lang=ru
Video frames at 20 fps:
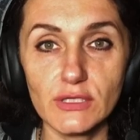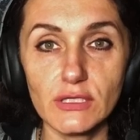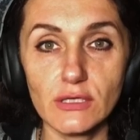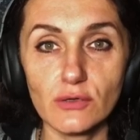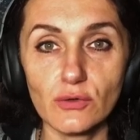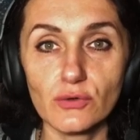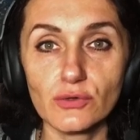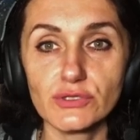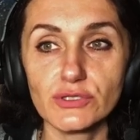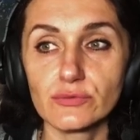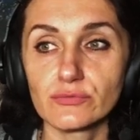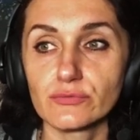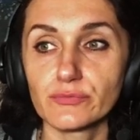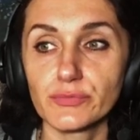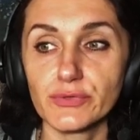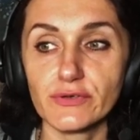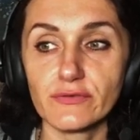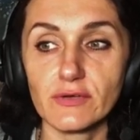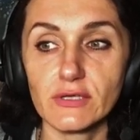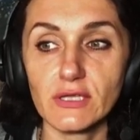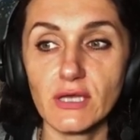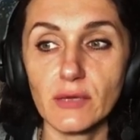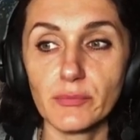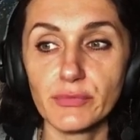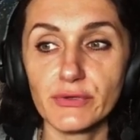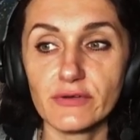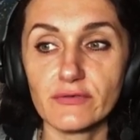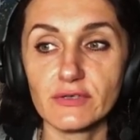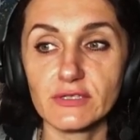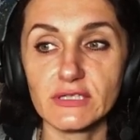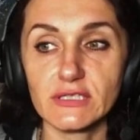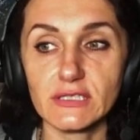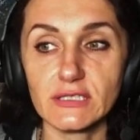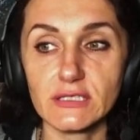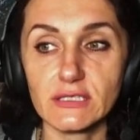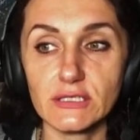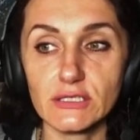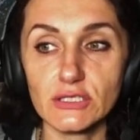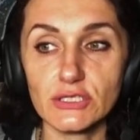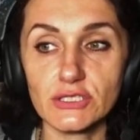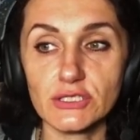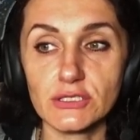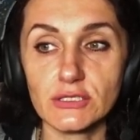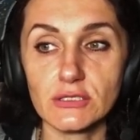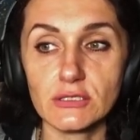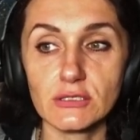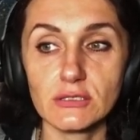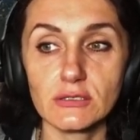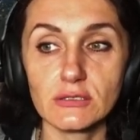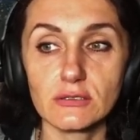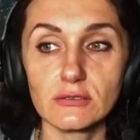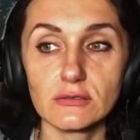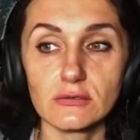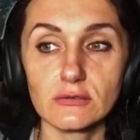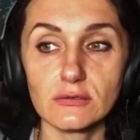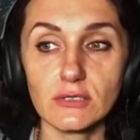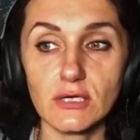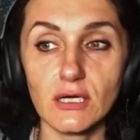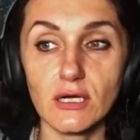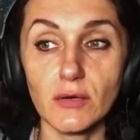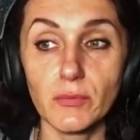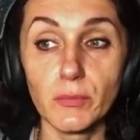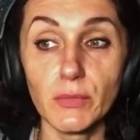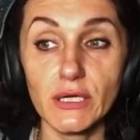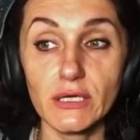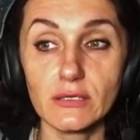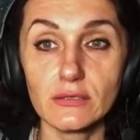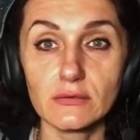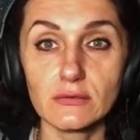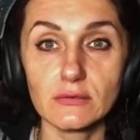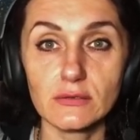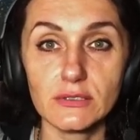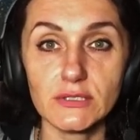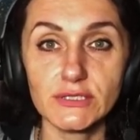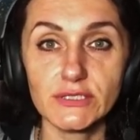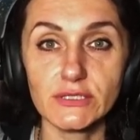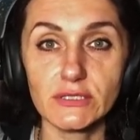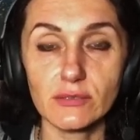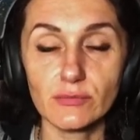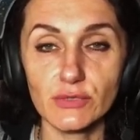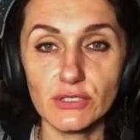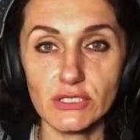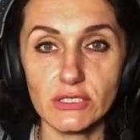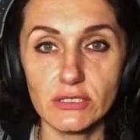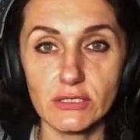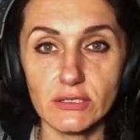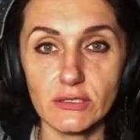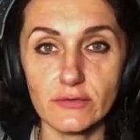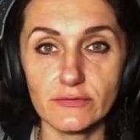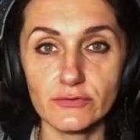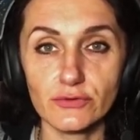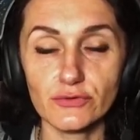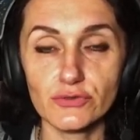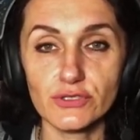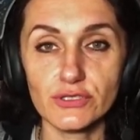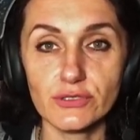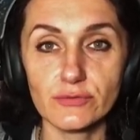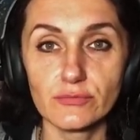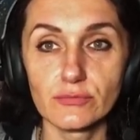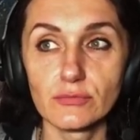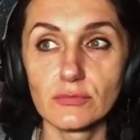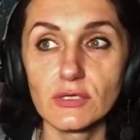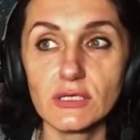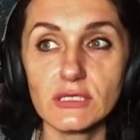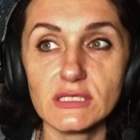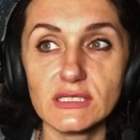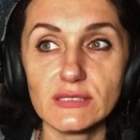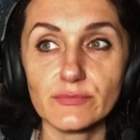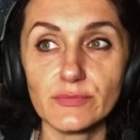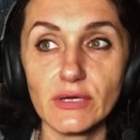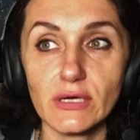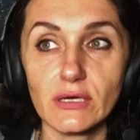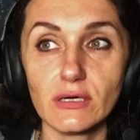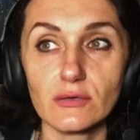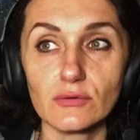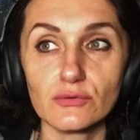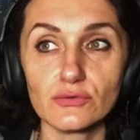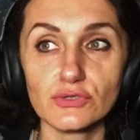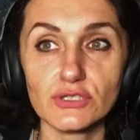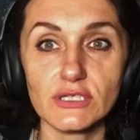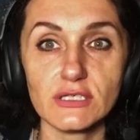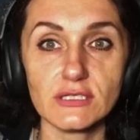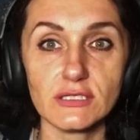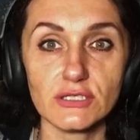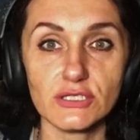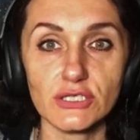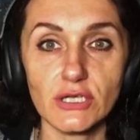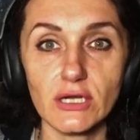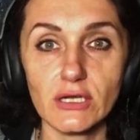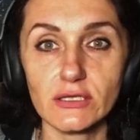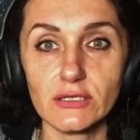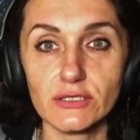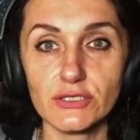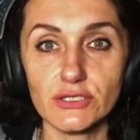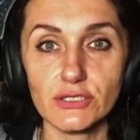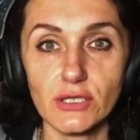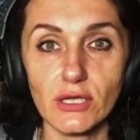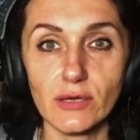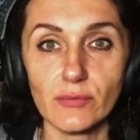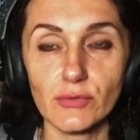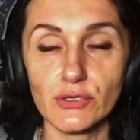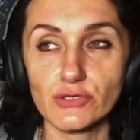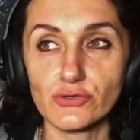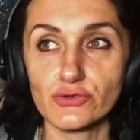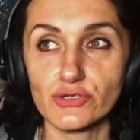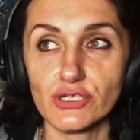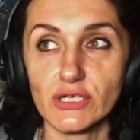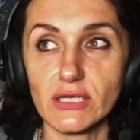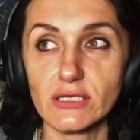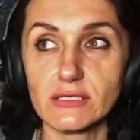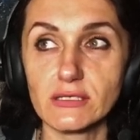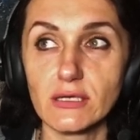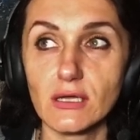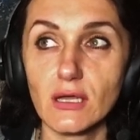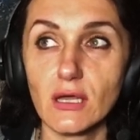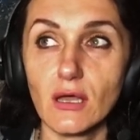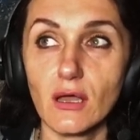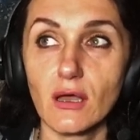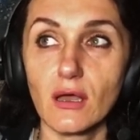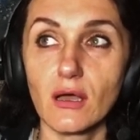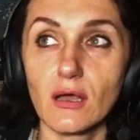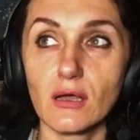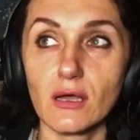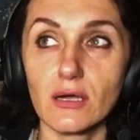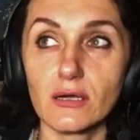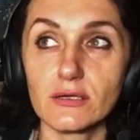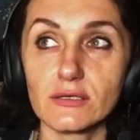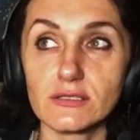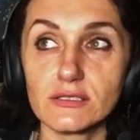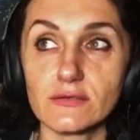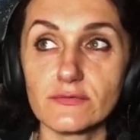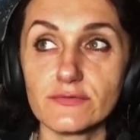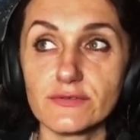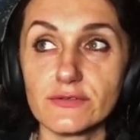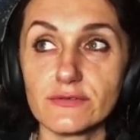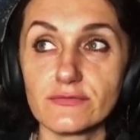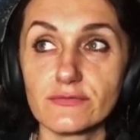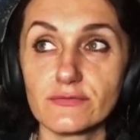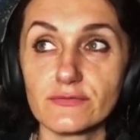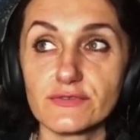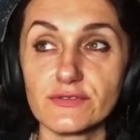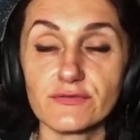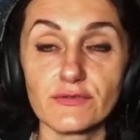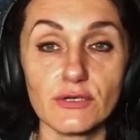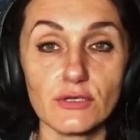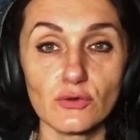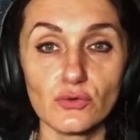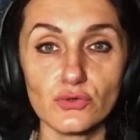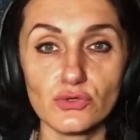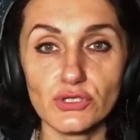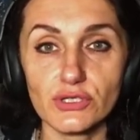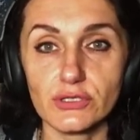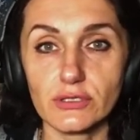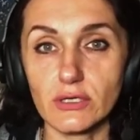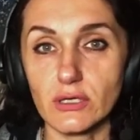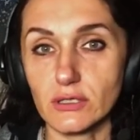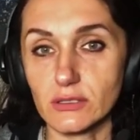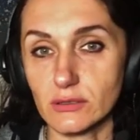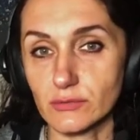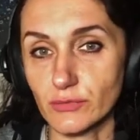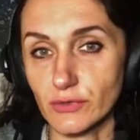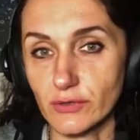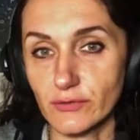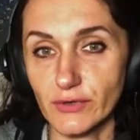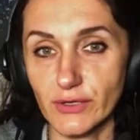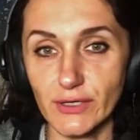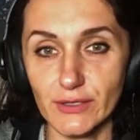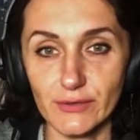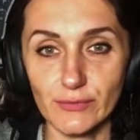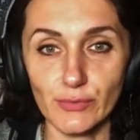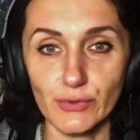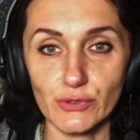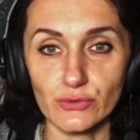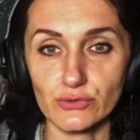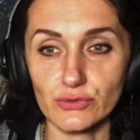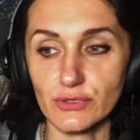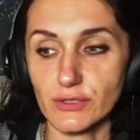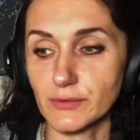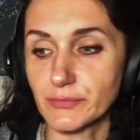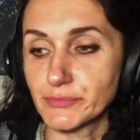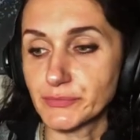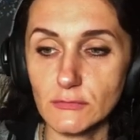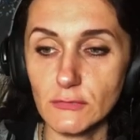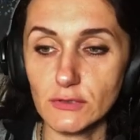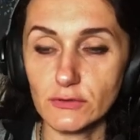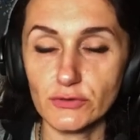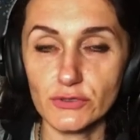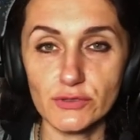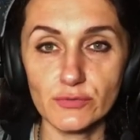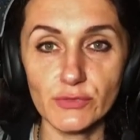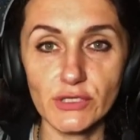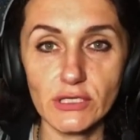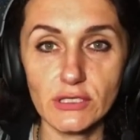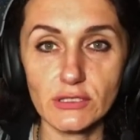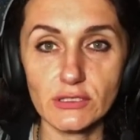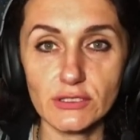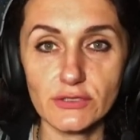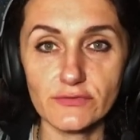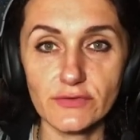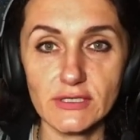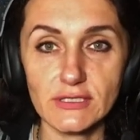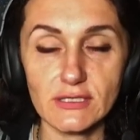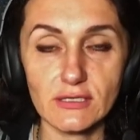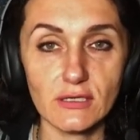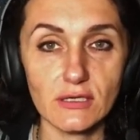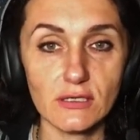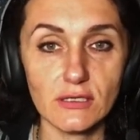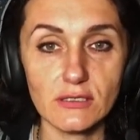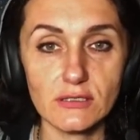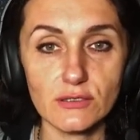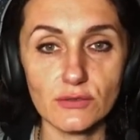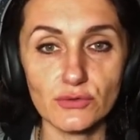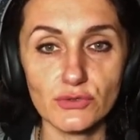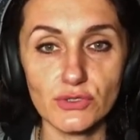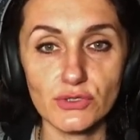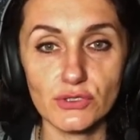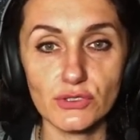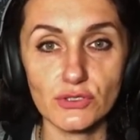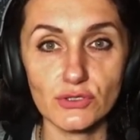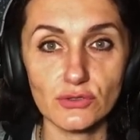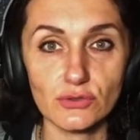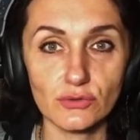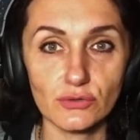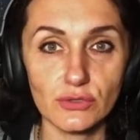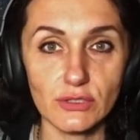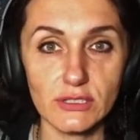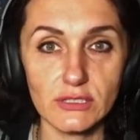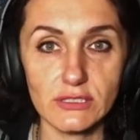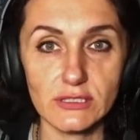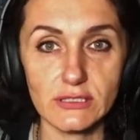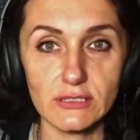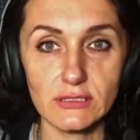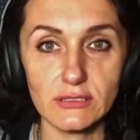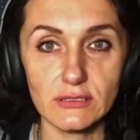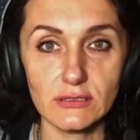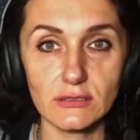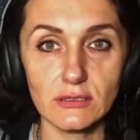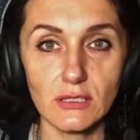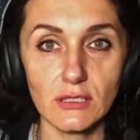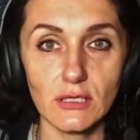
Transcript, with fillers: находим первонаперво таких же, как мы, единомышленников. То есть мы себя уже изначально начинаем ощущать, как говорится, в, в своей ложке, как там говорят по-русски. Ну, то есть мне, живя за границей, очень тяжело найти